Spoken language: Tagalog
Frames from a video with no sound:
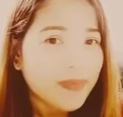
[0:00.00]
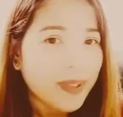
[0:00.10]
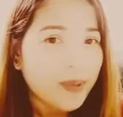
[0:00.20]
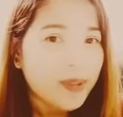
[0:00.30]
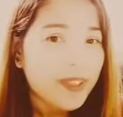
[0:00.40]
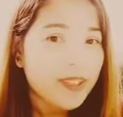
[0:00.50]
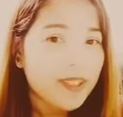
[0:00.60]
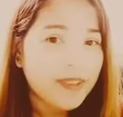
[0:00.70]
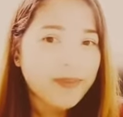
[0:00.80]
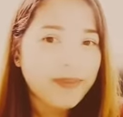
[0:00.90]
Saudi,
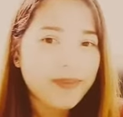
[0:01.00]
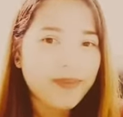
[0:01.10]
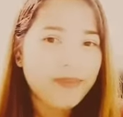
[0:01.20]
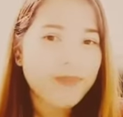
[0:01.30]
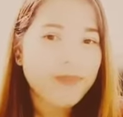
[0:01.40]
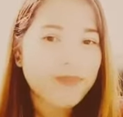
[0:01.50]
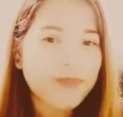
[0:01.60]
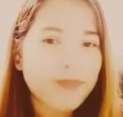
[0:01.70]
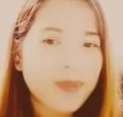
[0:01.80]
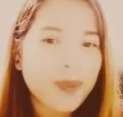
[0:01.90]

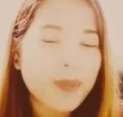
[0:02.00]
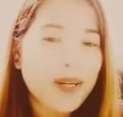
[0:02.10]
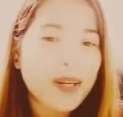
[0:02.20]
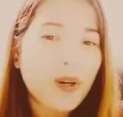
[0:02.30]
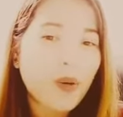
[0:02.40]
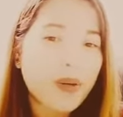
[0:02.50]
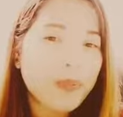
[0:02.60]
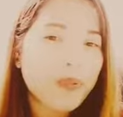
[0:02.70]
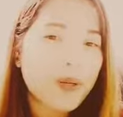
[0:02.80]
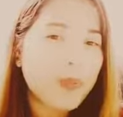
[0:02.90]
sa mga
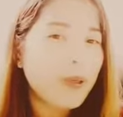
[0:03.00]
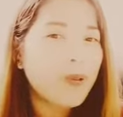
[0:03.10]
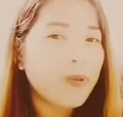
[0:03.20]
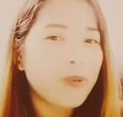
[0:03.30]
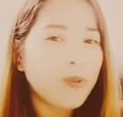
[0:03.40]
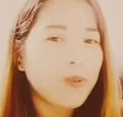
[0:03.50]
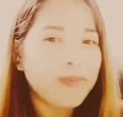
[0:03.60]
ka-OFW po.